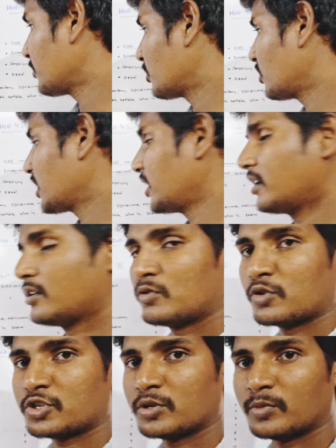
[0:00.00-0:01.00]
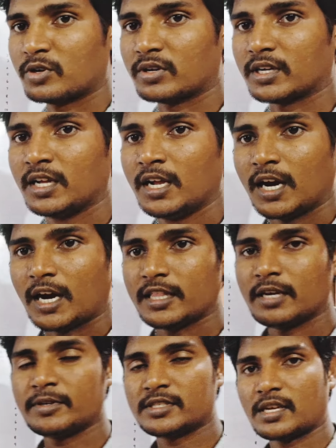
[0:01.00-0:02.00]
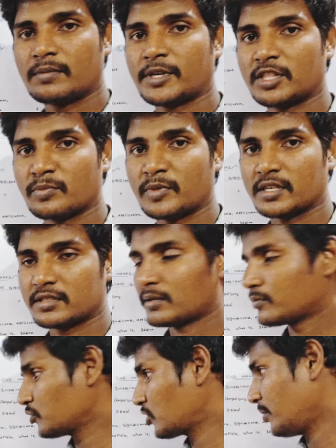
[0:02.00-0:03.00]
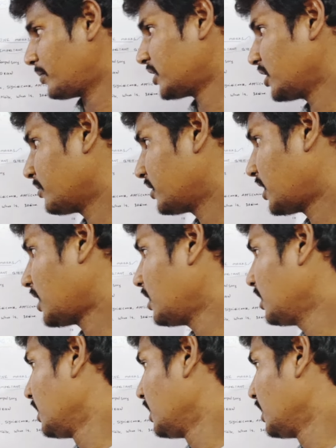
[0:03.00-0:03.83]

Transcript: என்ன பண்ணுவாங்க கொஸ்டின் பண்ணுவாங்க அது எப்படி சார் பத்து மார்க்ஸ் அப்படின்னு சொல்லி பார்த்தீங்கன்னா